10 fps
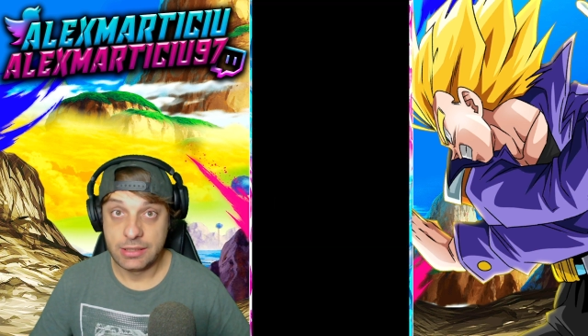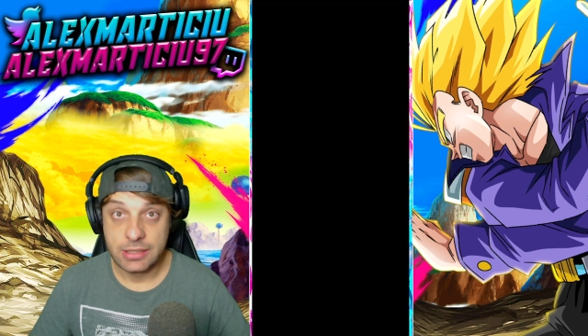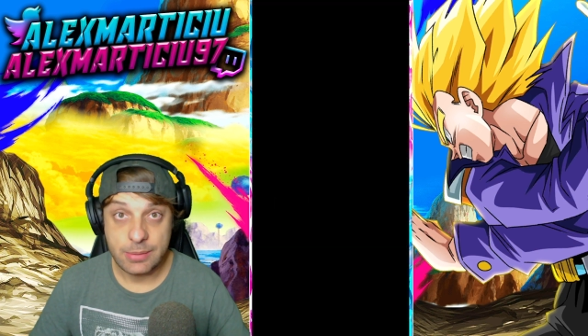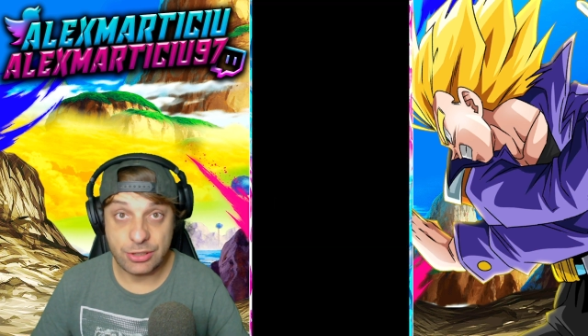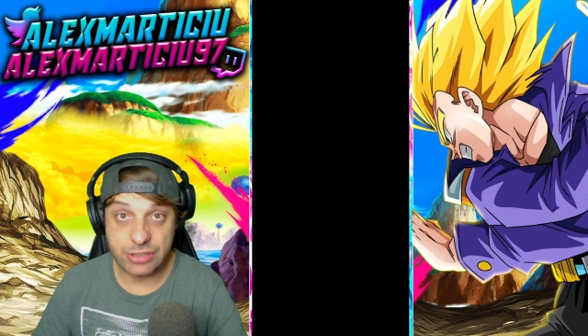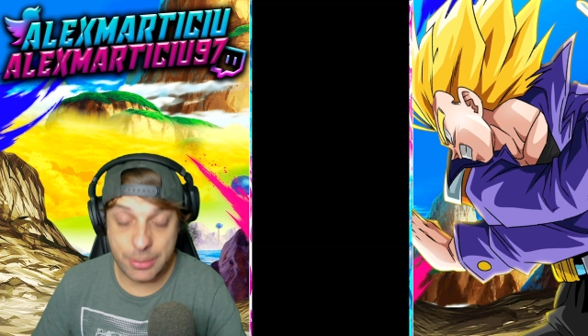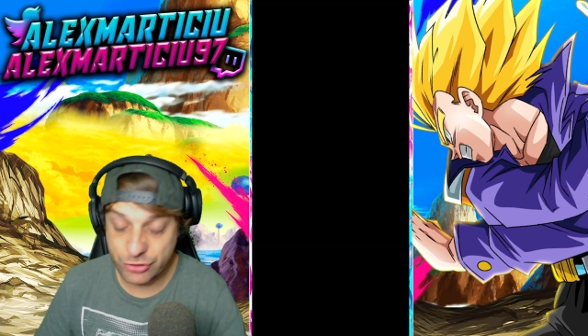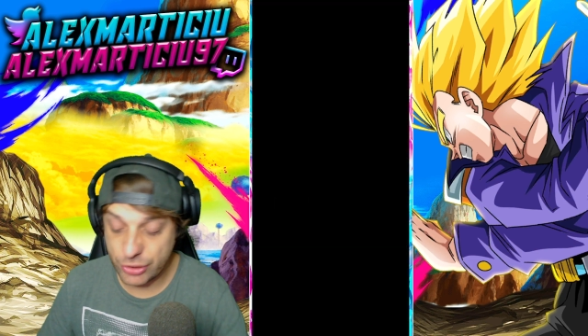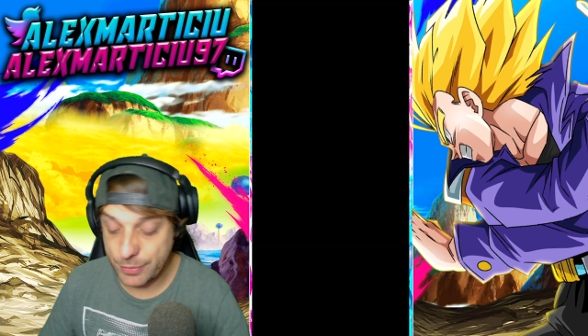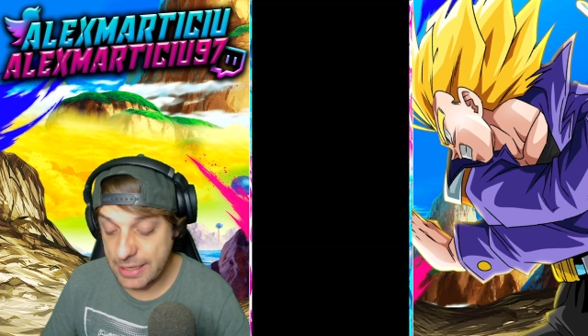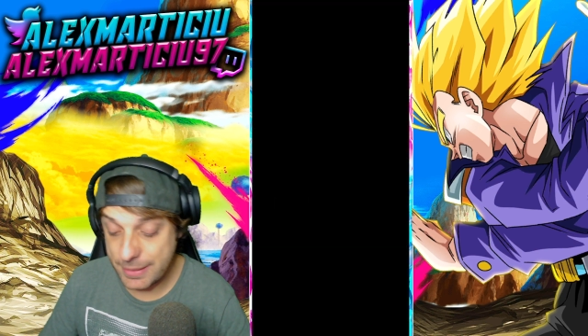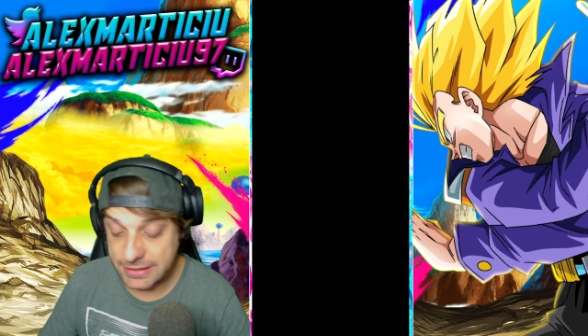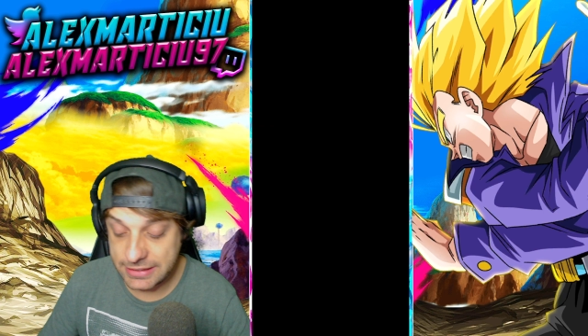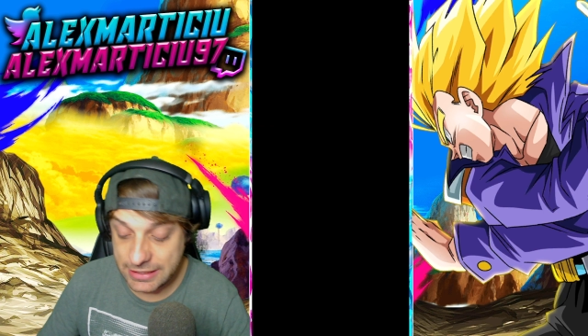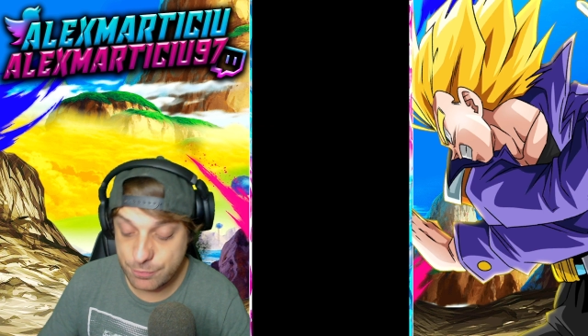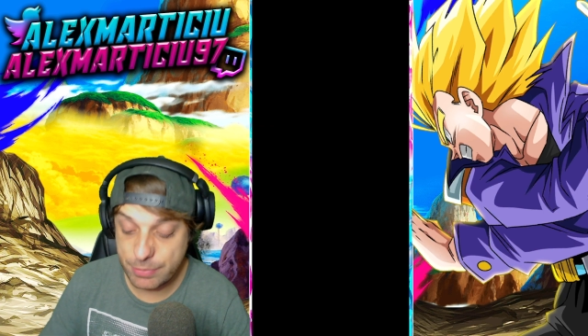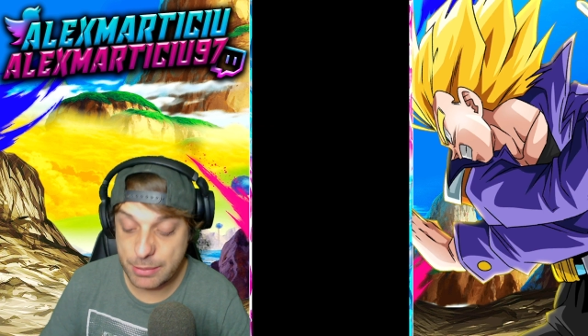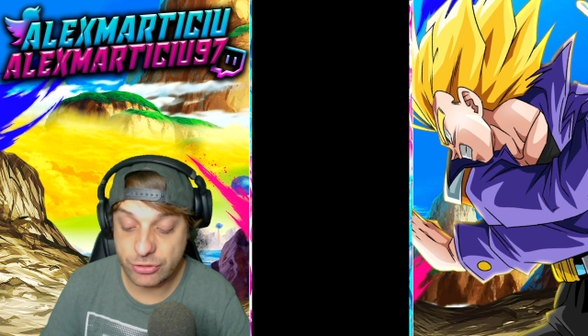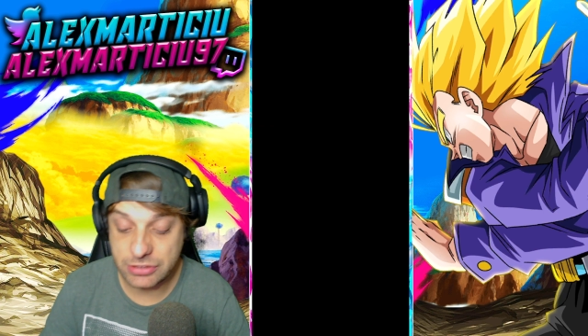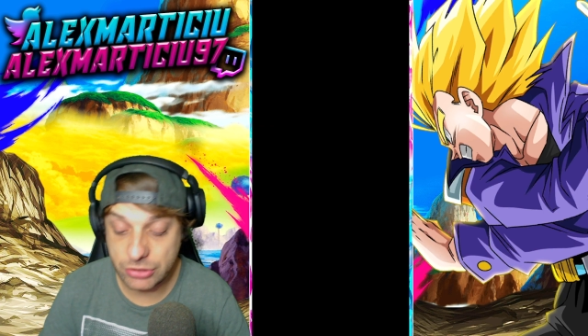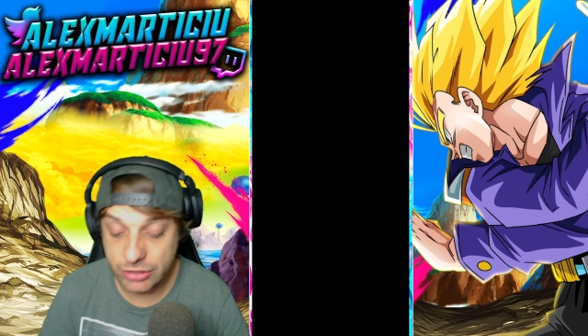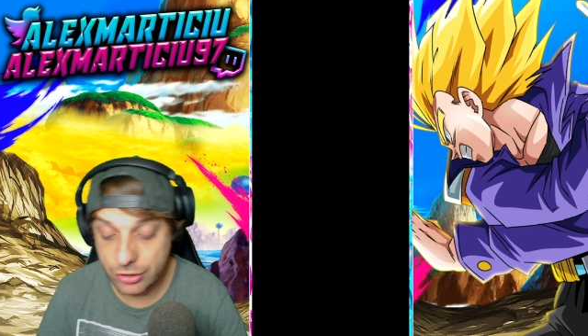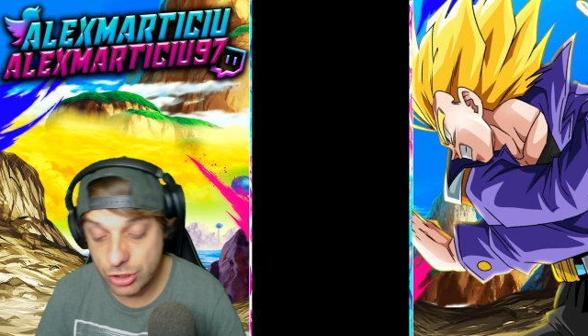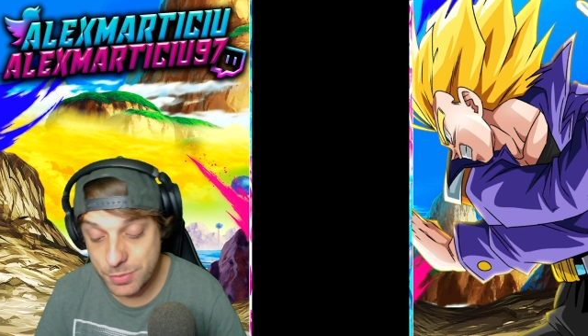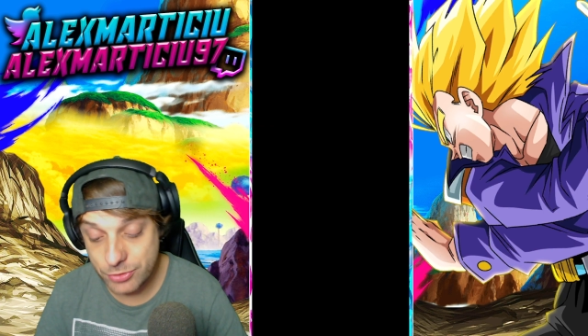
Vamos a ver cómo se le va a dar la partida y esperemos que ese Gohan rojo